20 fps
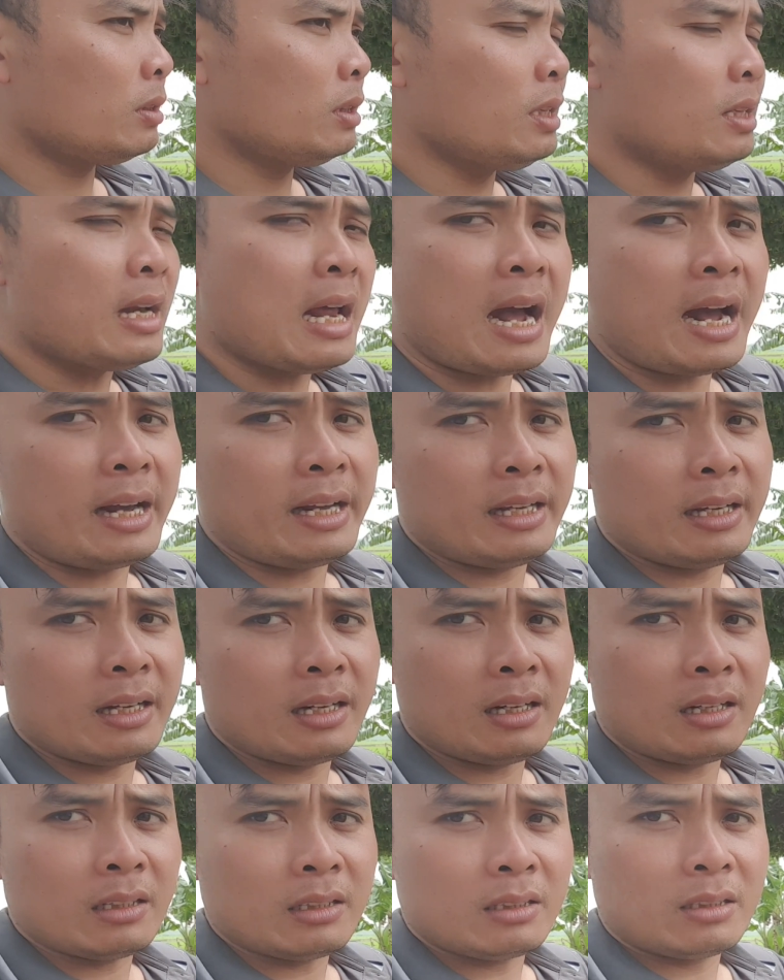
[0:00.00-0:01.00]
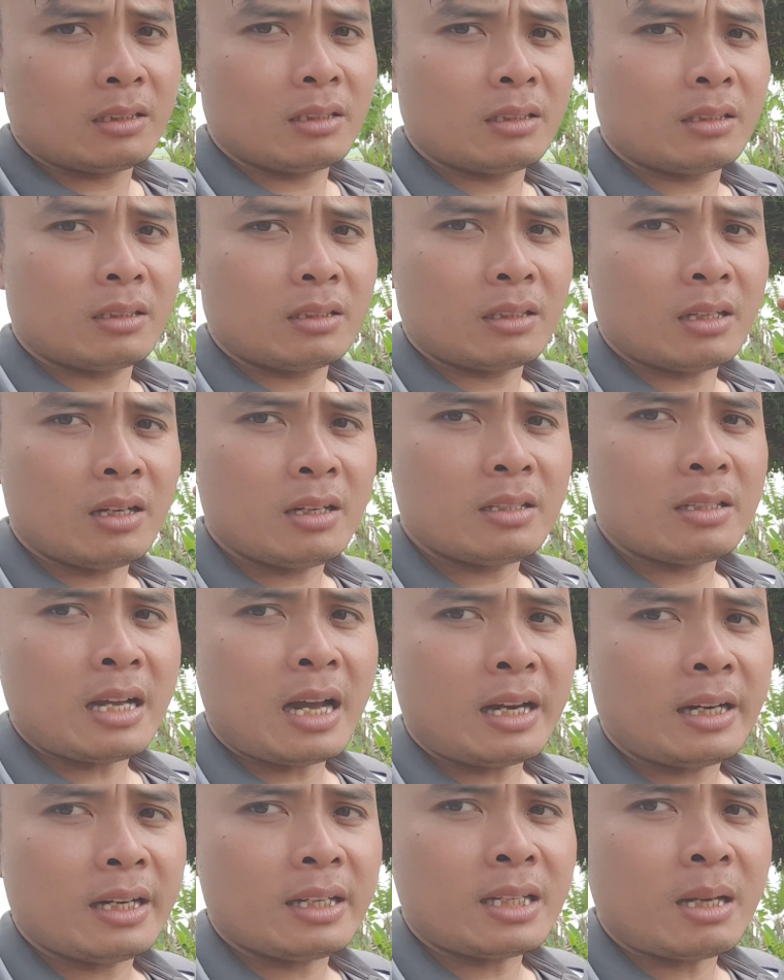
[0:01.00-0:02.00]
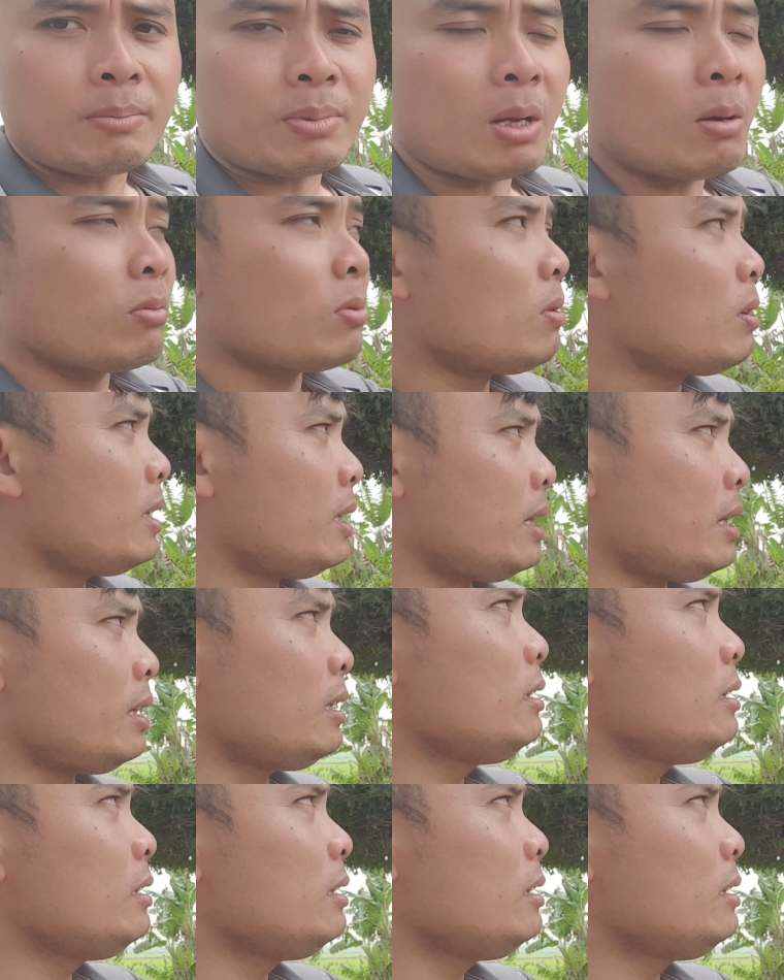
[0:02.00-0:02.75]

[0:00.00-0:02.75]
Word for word: có niên đại uh, thời gian để chăm sóc nó để